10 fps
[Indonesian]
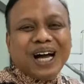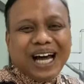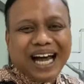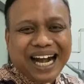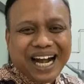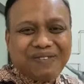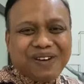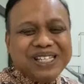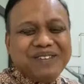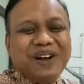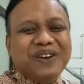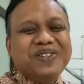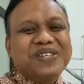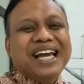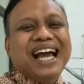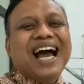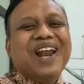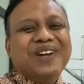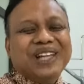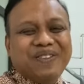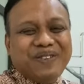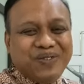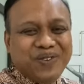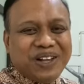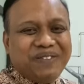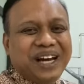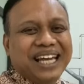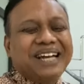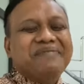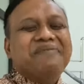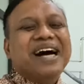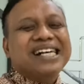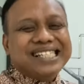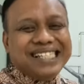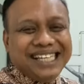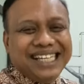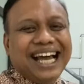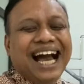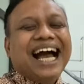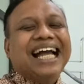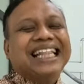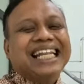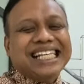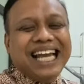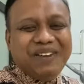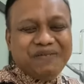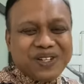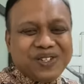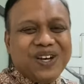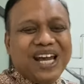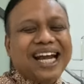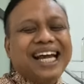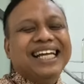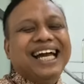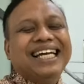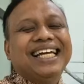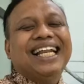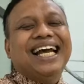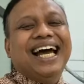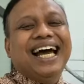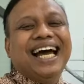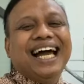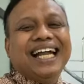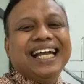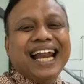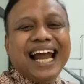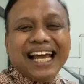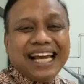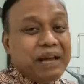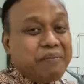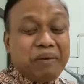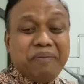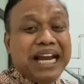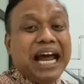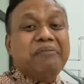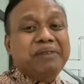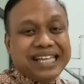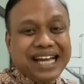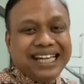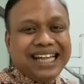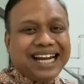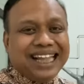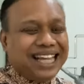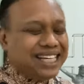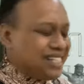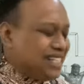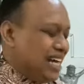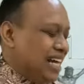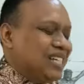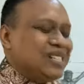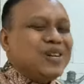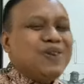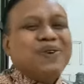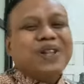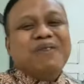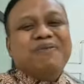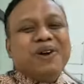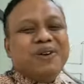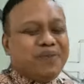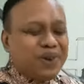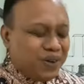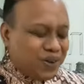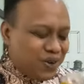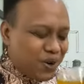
karena masih manusia kalau kita berbuat baik pasti akan terjalin persaudaraan yang indah dan akhirnya perbedaan bisa kita retas seruput empon empon dulu